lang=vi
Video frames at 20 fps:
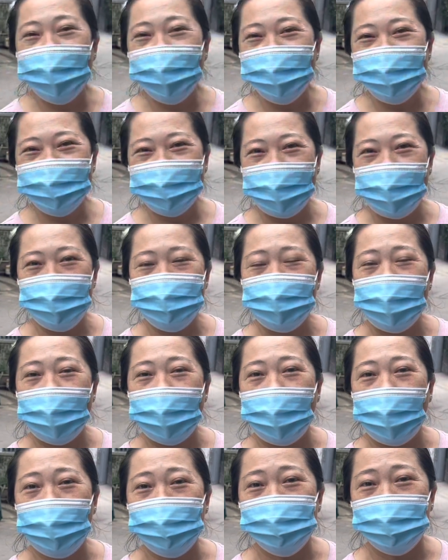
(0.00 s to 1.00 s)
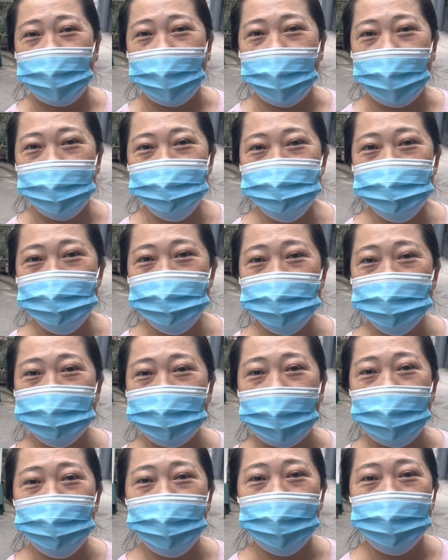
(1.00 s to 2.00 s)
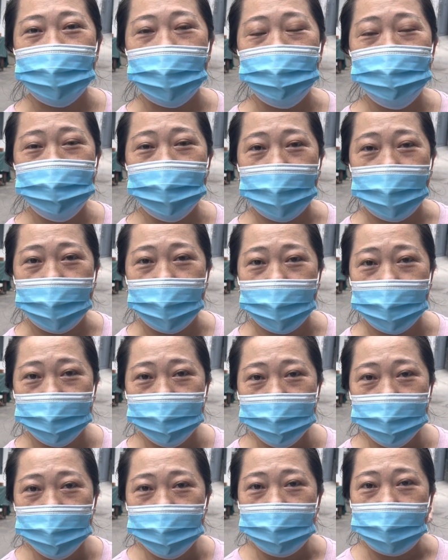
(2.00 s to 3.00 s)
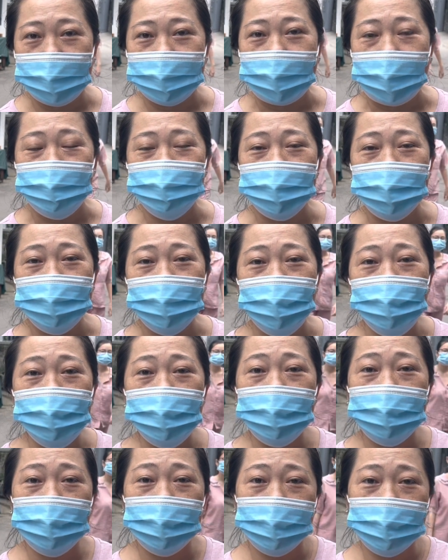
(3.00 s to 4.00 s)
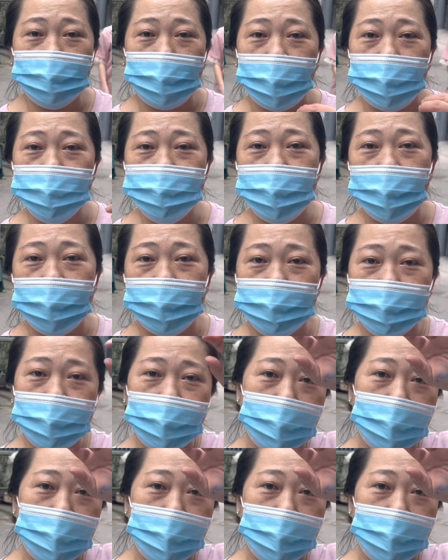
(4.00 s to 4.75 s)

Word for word: ơi em là Hồng nè ở phường 16 Gò dấp nè lần nào chị cũng ờ, gửi về